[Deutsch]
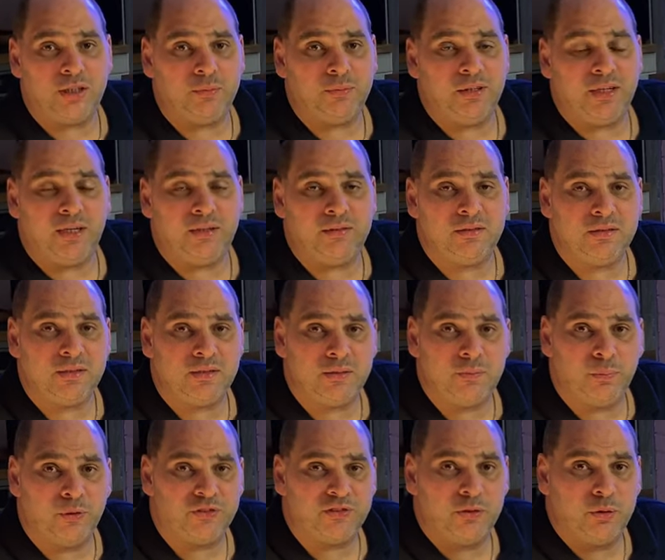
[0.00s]
habe, da hatte ich ja die
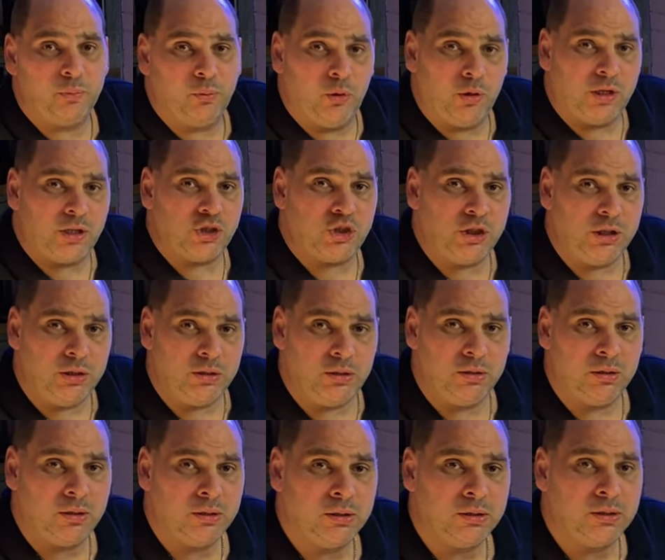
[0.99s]
Pozzilopora
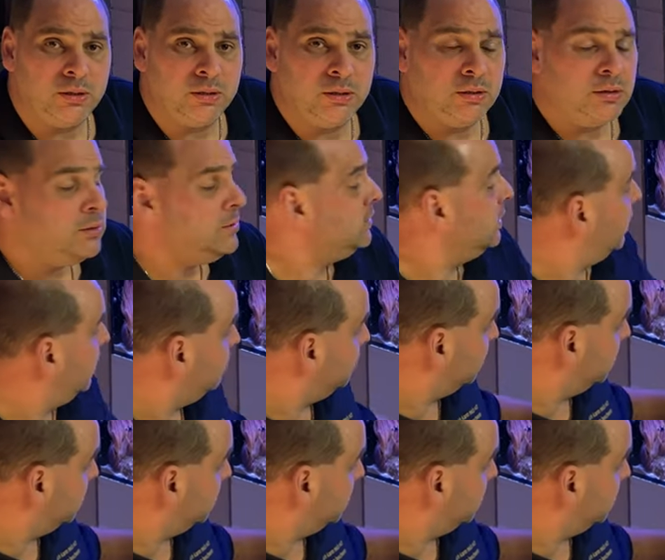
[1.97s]
stehen. Die habe